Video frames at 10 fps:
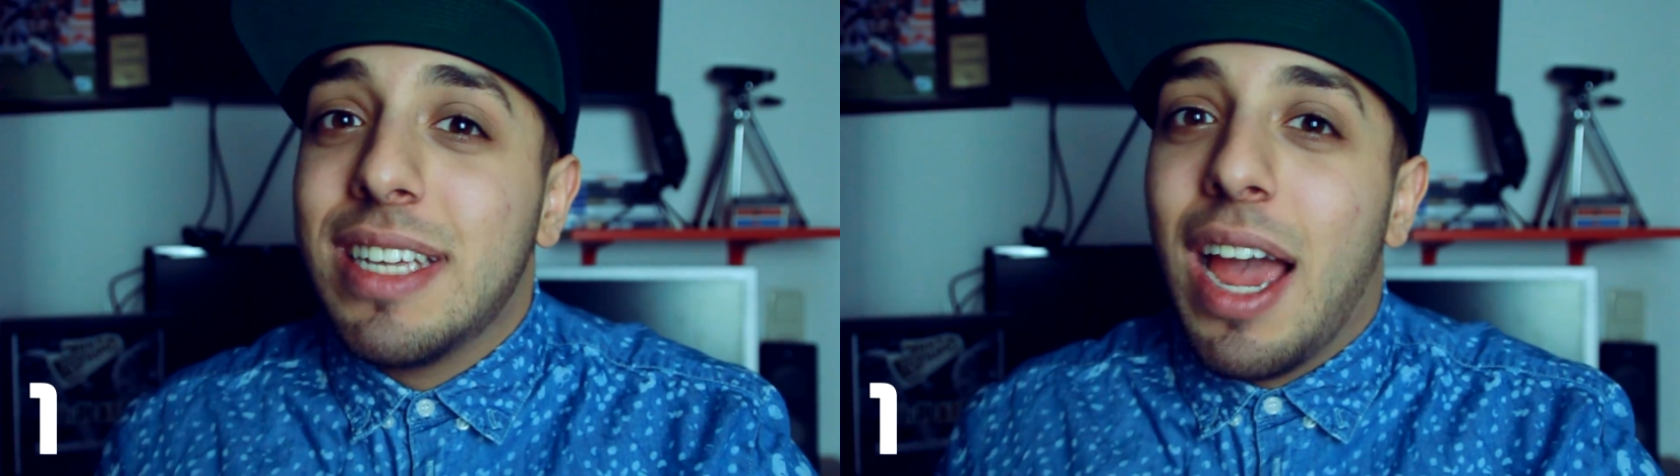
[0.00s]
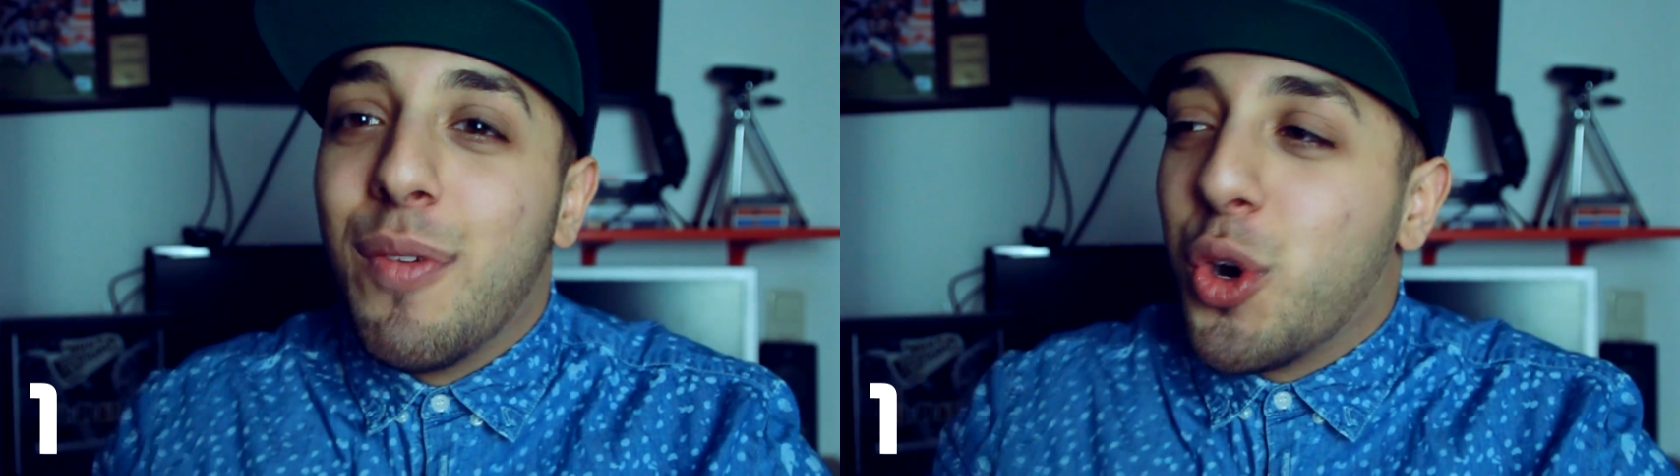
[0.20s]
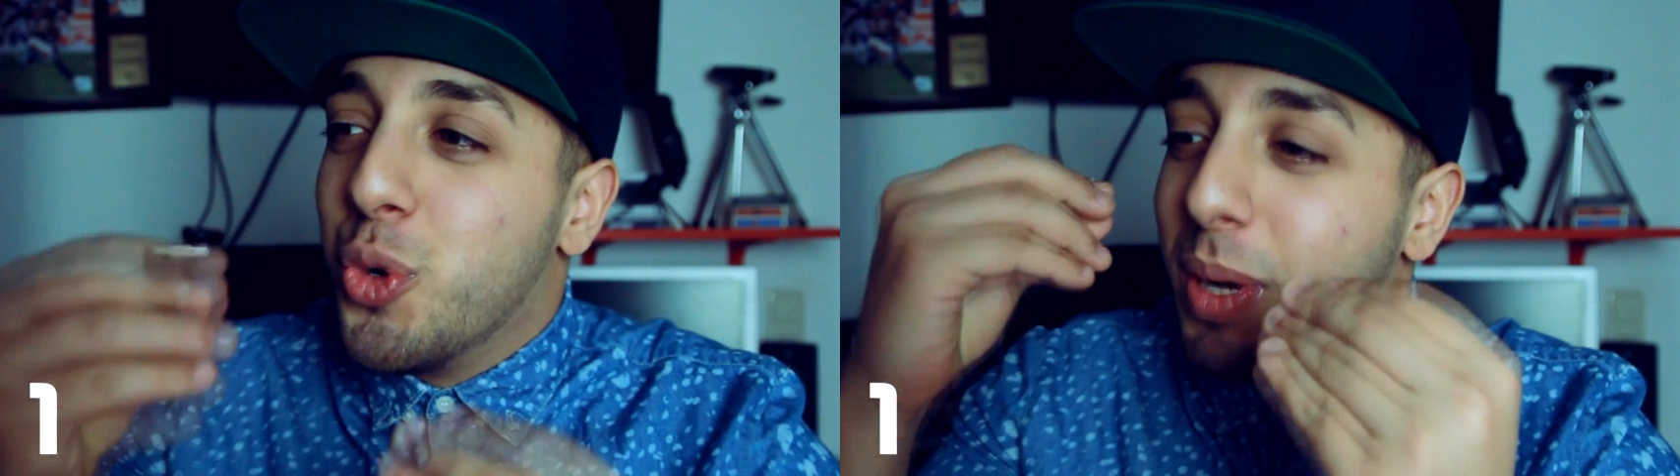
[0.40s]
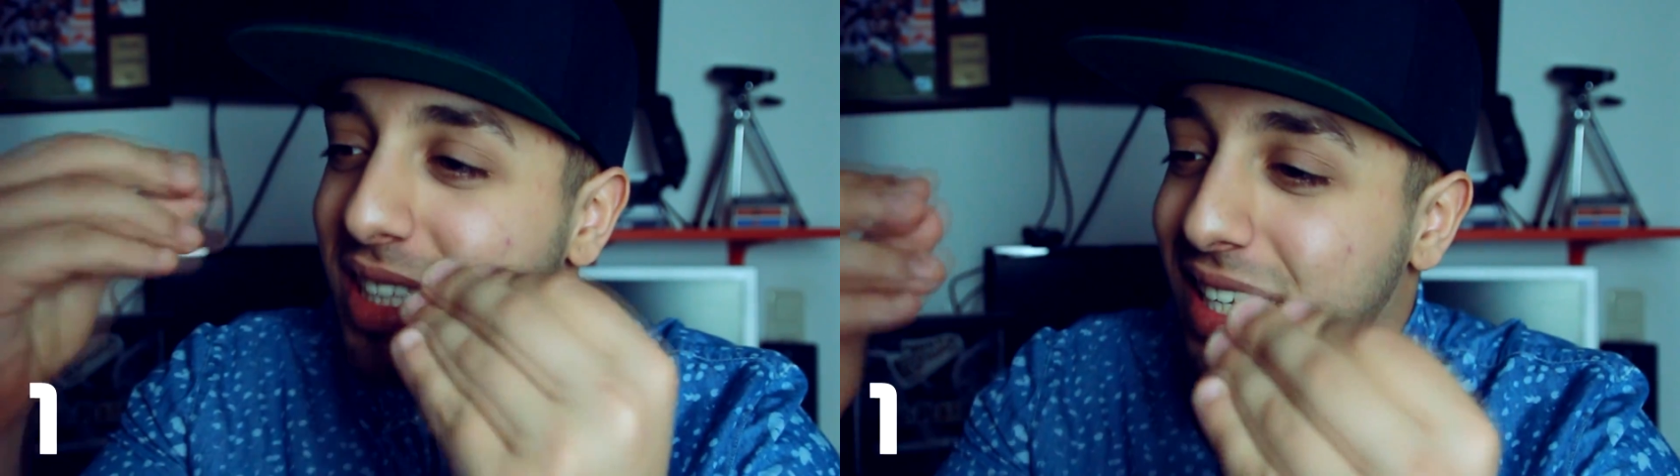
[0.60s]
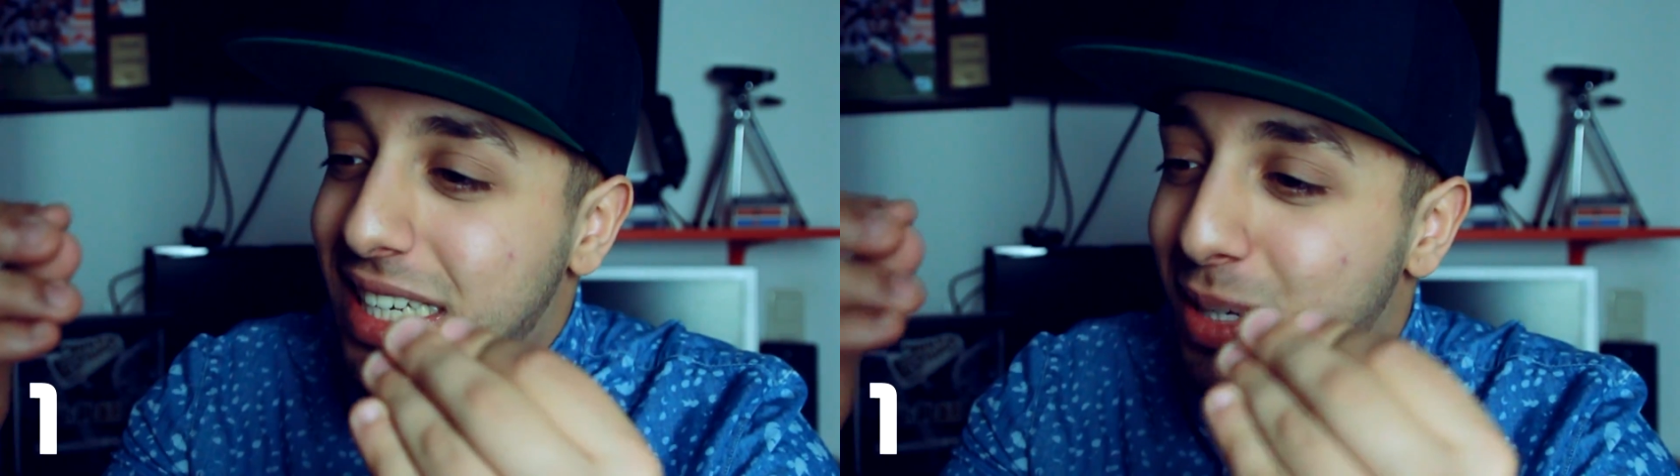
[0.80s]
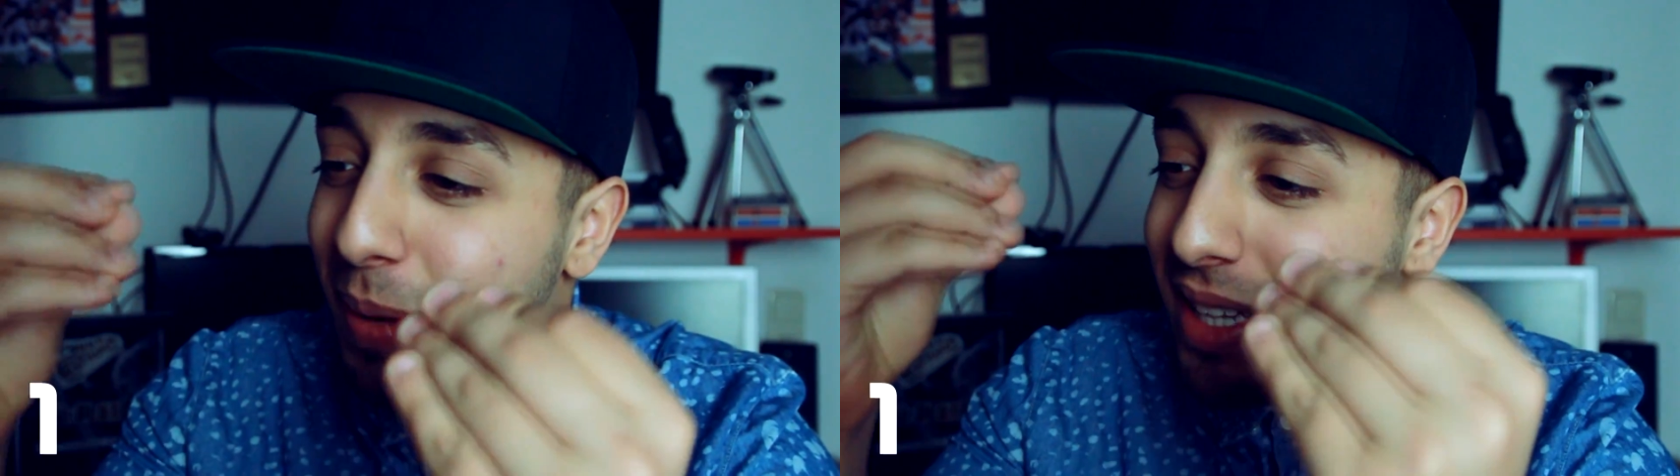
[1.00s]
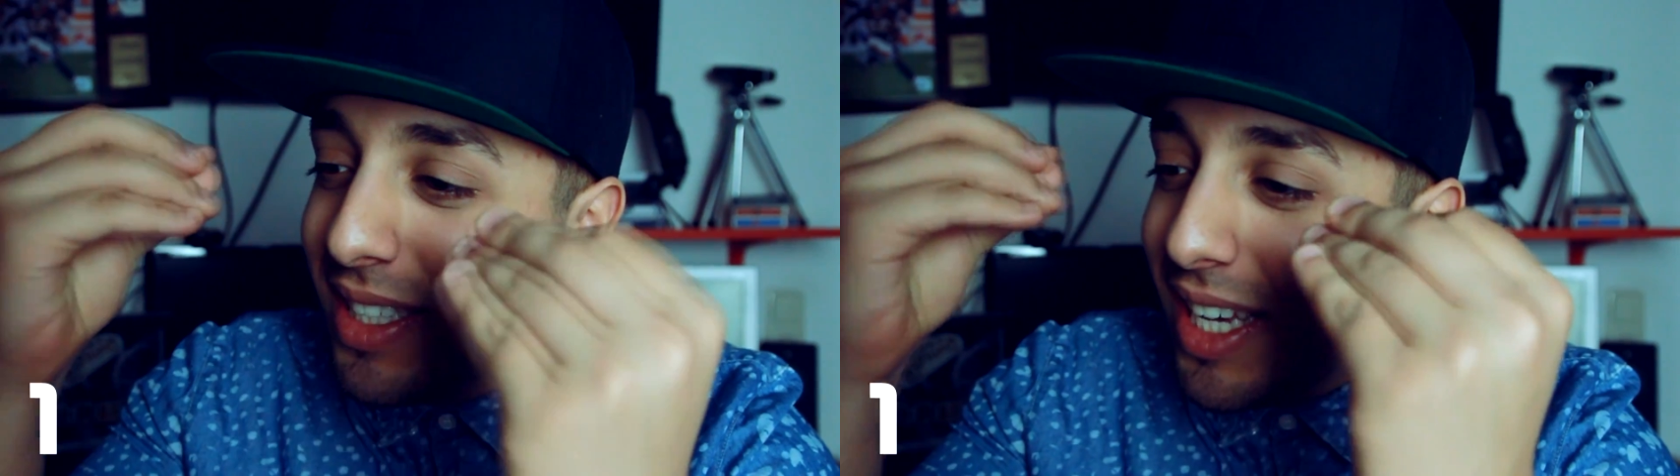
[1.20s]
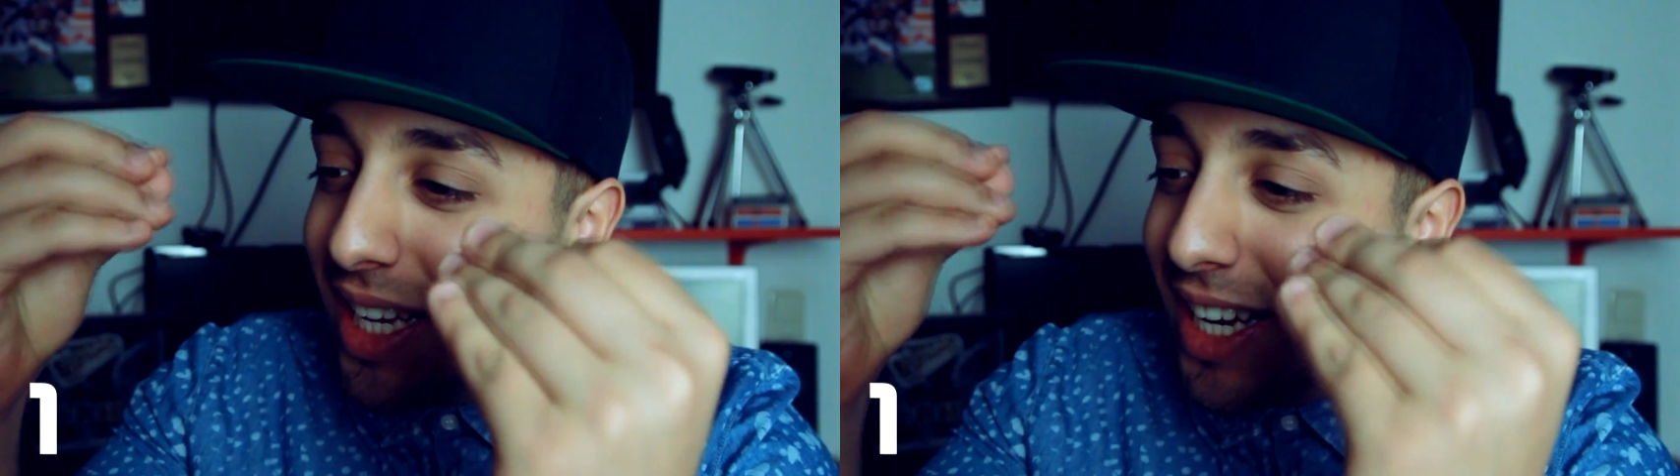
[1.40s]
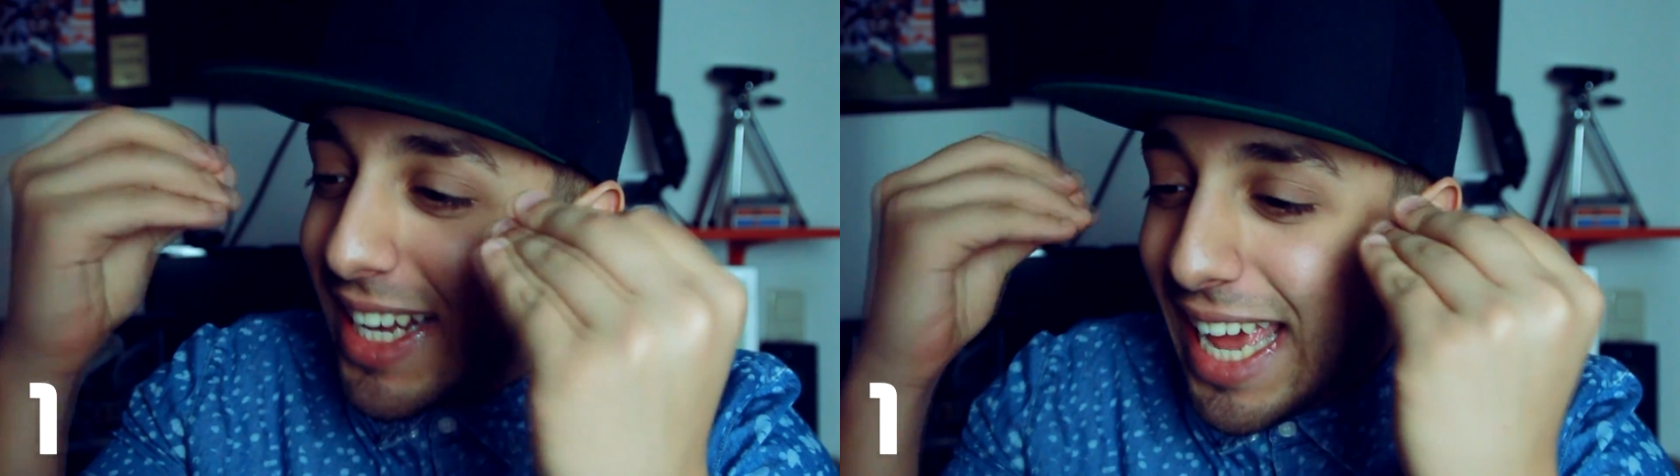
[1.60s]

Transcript: die einfach übertrieben jeder